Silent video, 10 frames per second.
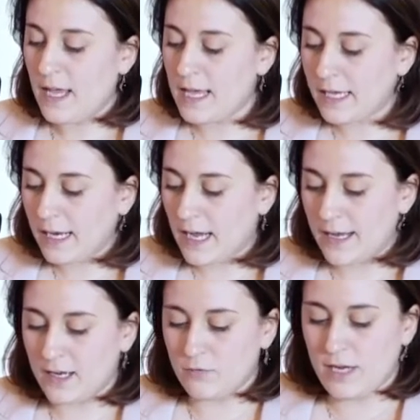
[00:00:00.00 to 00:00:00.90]
e
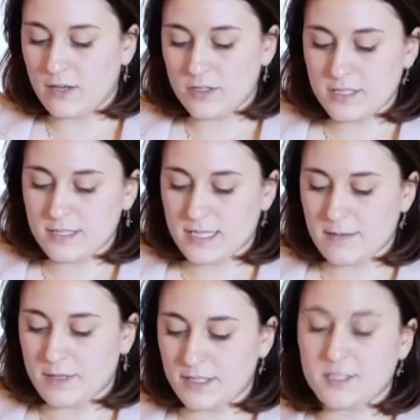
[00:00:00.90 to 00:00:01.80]
creare un
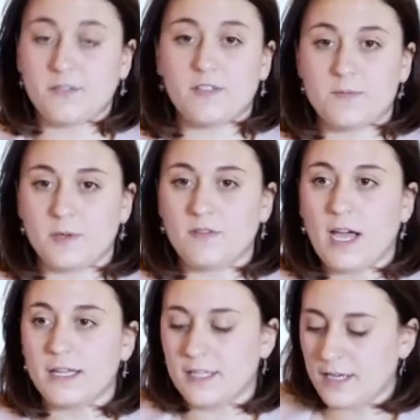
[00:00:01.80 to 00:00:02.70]
ecosistema di service
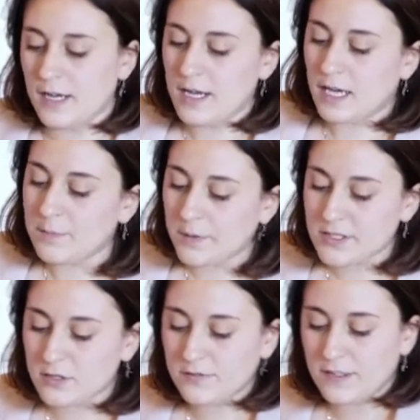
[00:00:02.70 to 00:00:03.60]
provider che
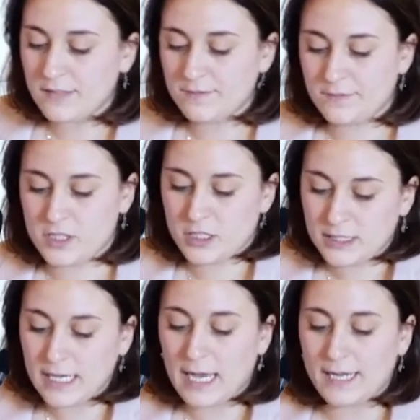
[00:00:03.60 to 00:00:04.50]
possano fa
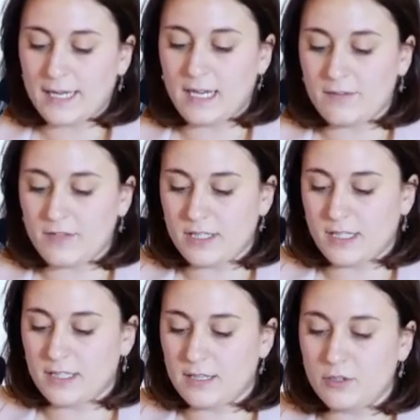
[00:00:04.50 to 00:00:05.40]
facilitare la
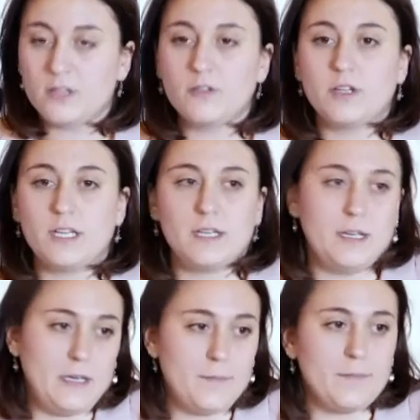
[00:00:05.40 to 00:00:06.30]
vita dei lavoratori,
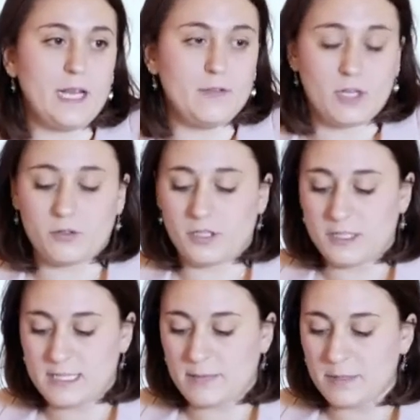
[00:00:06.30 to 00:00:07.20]
eh, dei lavoratori
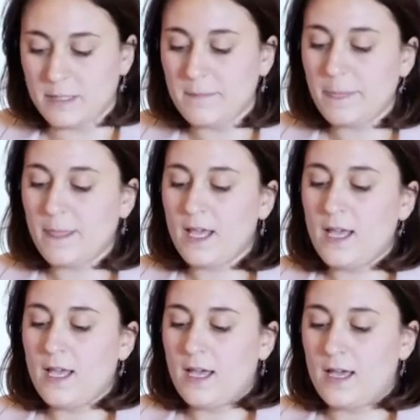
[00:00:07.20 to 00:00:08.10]
disabili.
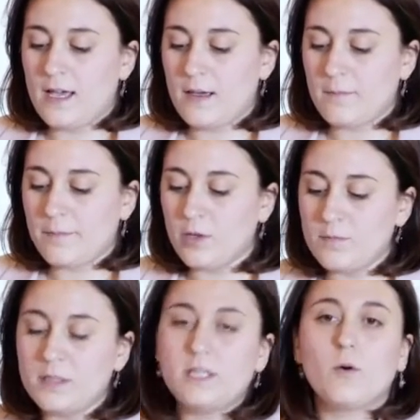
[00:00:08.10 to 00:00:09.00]
Ehm,
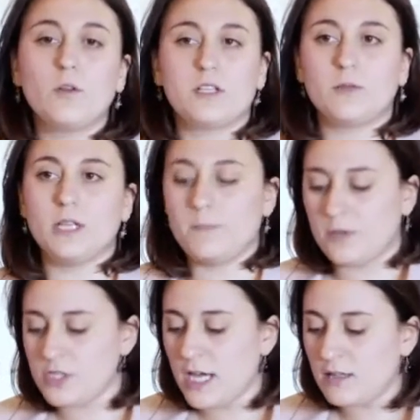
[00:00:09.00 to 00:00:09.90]
l'obiettivo ultimo del
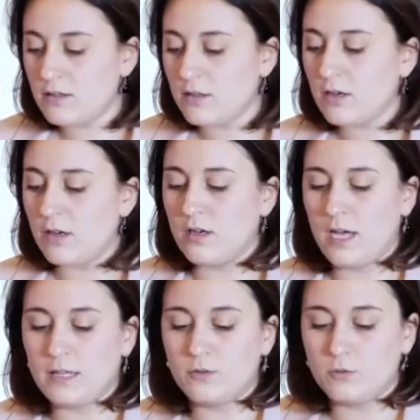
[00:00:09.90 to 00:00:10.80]
progetto
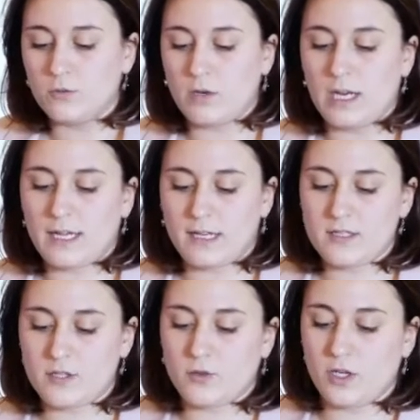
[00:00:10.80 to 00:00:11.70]
eh, è dunque la
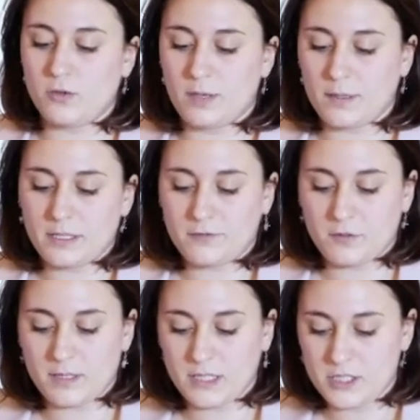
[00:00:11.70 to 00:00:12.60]
creazione di una
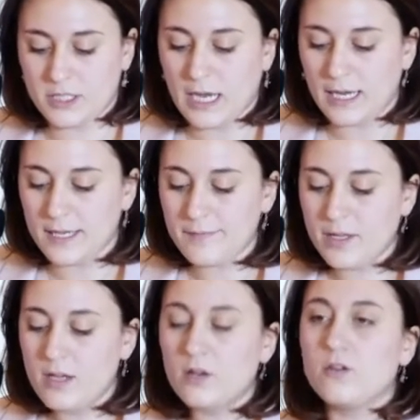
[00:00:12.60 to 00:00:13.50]
piattaforma digitale
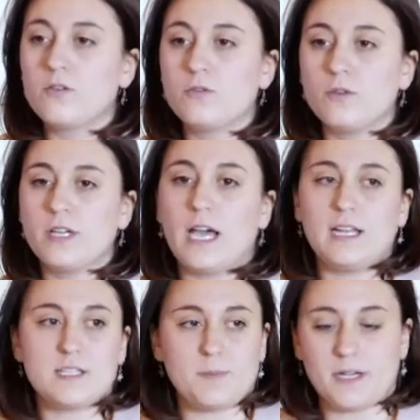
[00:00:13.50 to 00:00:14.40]
con cui
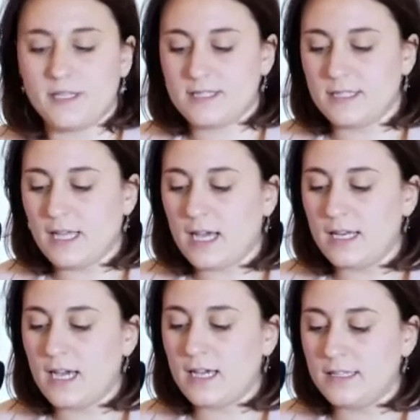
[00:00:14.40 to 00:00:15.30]
Alliance Partners
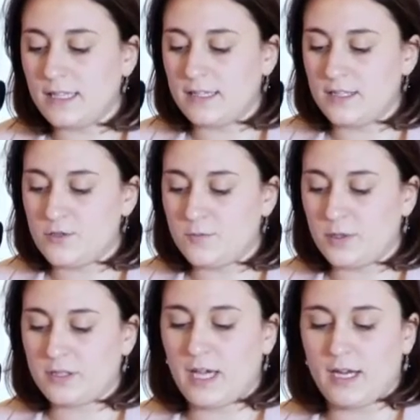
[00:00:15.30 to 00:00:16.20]
Italia intende
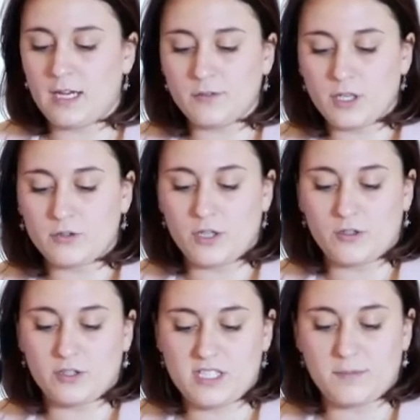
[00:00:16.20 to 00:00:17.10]
supportare i lavoratori
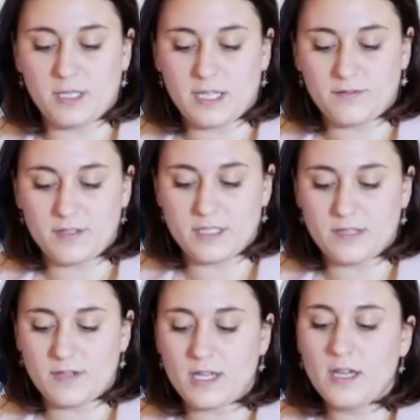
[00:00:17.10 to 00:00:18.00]
con disabilità
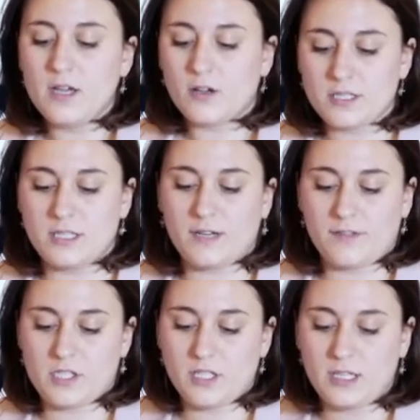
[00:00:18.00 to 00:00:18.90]
visive così da
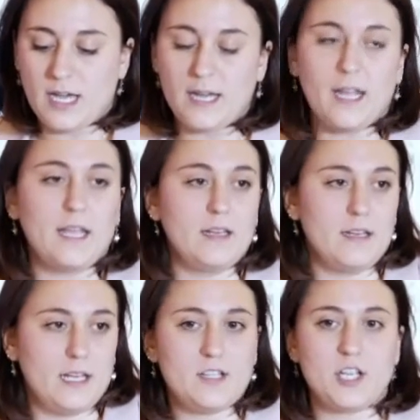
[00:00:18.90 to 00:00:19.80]

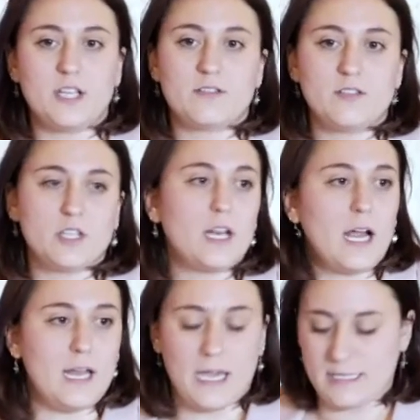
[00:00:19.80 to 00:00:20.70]
facilitare l'accesso in
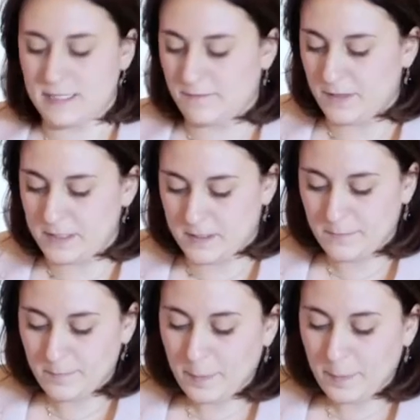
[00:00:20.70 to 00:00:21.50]
generale ai servizi.